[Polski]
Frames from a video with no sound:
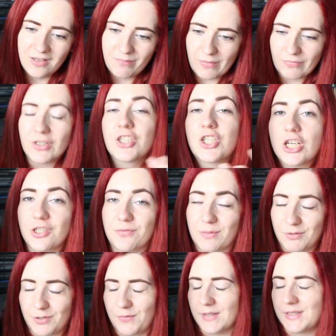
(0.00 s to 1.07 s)
pewnych rzeczy w
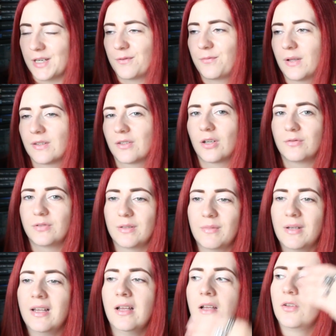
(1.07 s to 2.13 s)
tym świecie
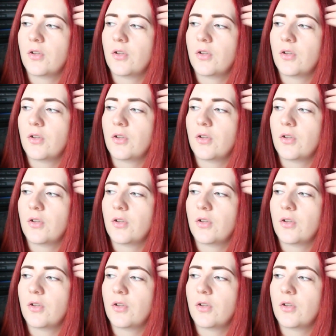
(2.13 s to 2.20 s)
kwantowym.